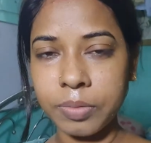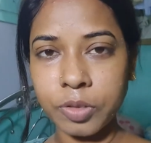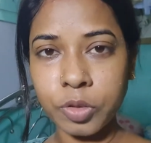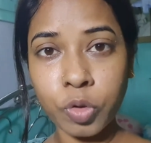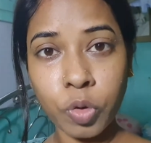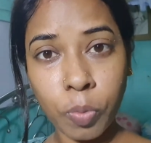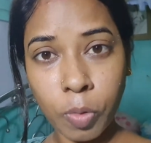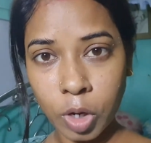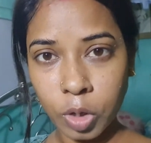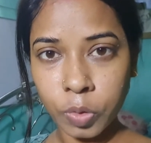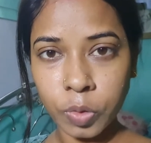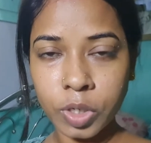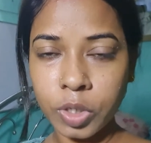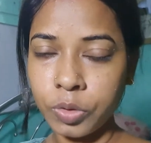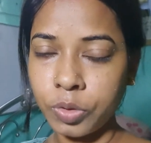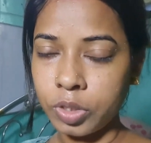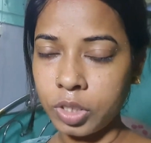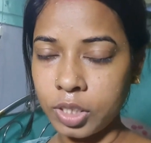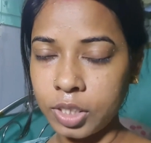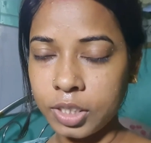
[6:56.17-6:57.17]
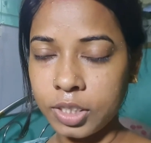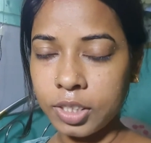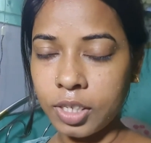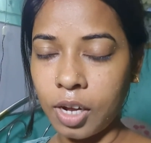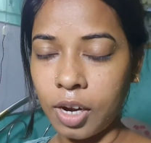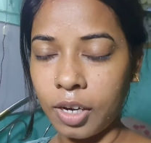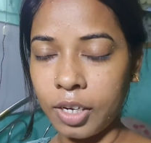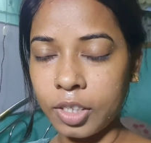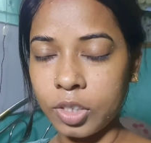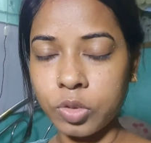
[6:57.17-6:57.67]
সময় হয়ে ওঠেনি
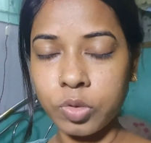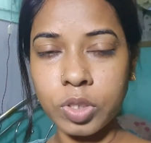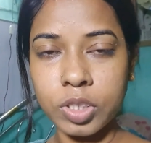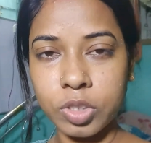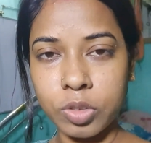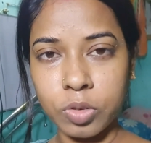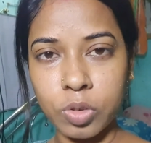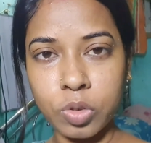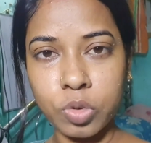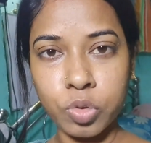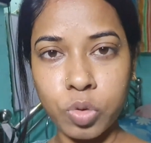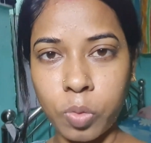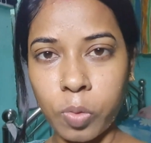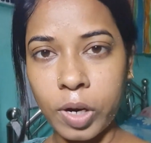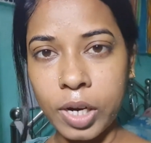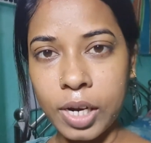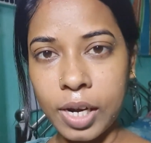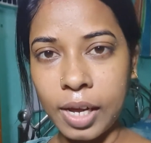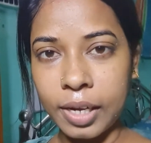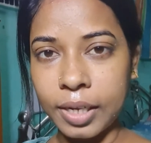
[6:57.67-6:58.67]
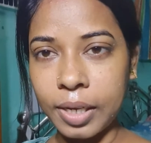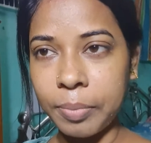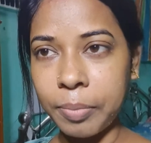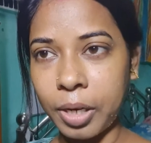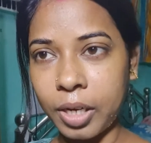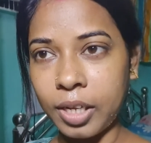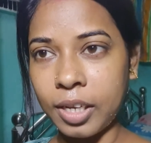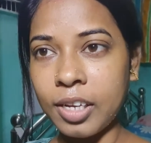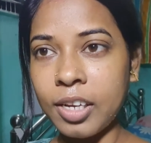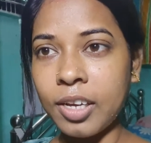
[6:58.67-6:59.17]
আর একটু এর জন্য সময় লাগে
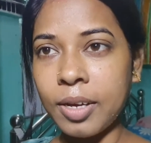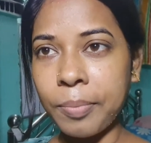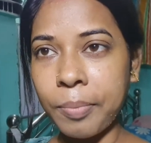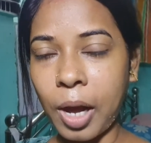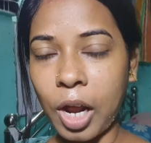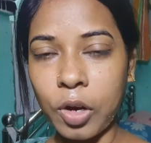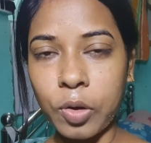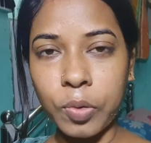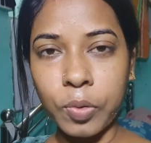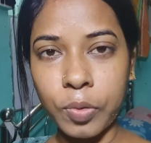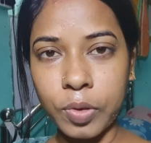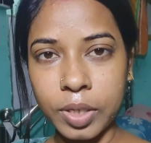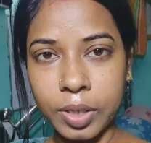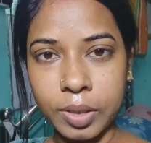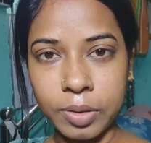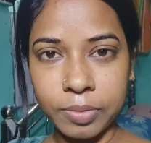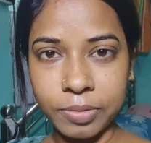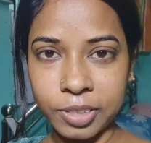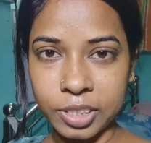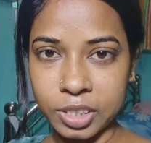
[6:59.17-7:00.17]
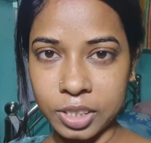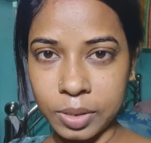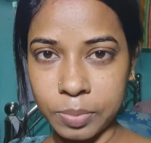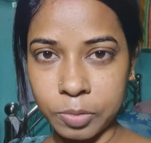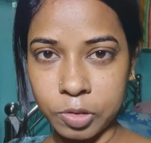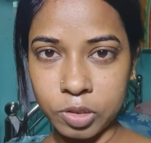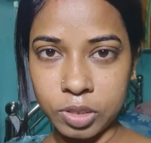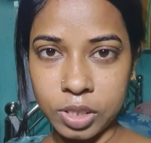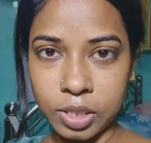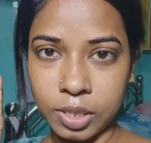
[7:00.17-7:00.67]
মানে ভালো করে ফেসের
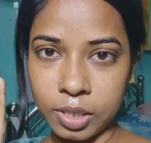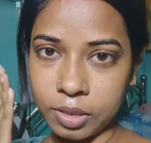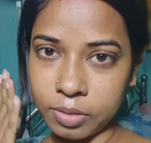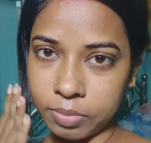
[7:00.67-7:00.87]
মধ্যে